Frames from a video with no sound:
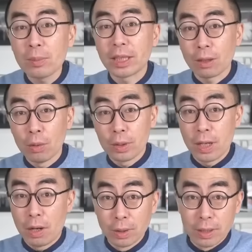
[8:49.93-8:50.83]
呢，都把
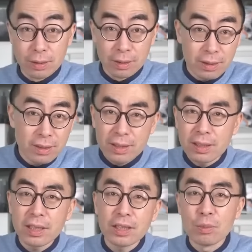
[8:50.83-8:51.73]
头摇的是既
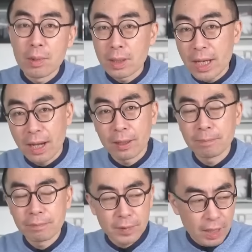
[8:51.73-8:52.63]
坚定又猛烈
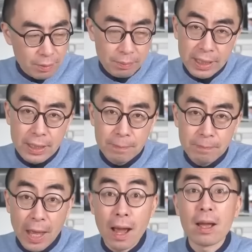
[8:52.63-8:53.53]
啊。那怎么办
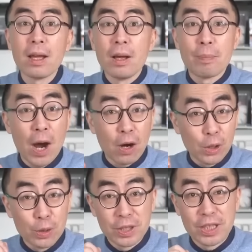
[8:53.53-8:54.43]
呢？
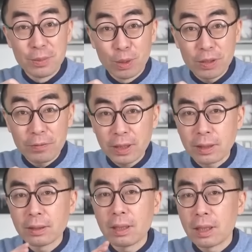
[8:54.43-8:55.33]
保留齐柏林
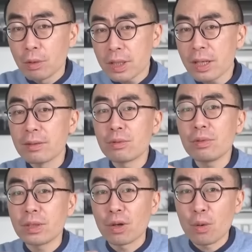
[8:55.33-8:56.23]
飞艇的流线，
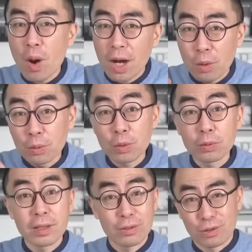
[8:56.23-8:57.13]
去掉挂
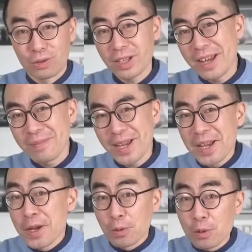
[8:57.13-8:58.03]
空中的执念
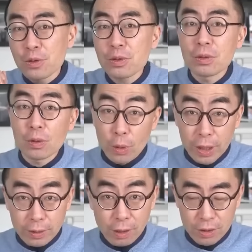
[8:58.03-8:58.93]
呗。于是
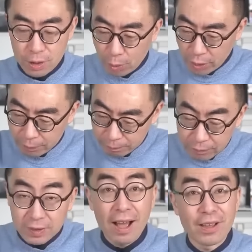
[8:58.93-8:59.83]
轨道齐柏林
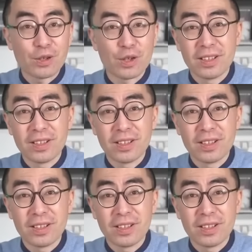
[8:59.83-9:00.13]
诞